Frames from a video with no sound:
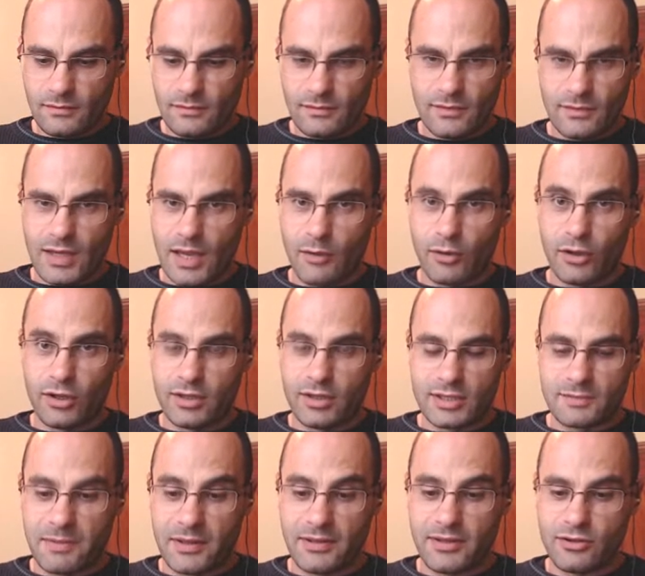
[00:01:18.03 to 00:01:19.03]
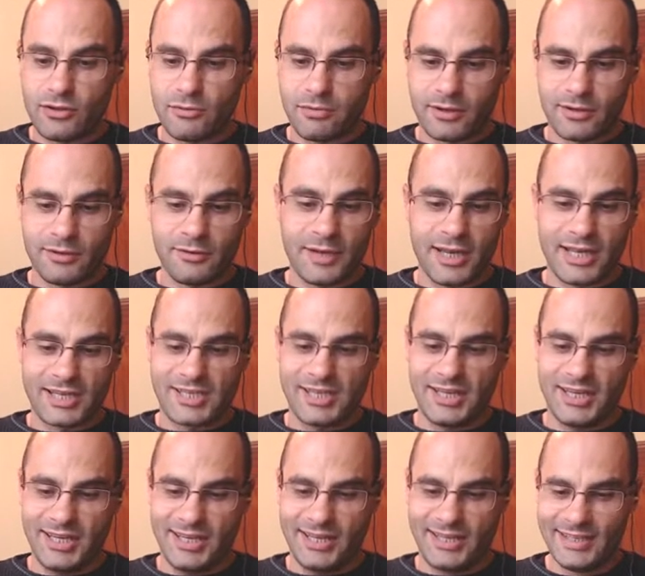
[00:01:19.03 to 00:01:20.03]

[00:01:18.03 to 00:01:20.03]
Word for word: Ya voy despacito porque no vaya a ser.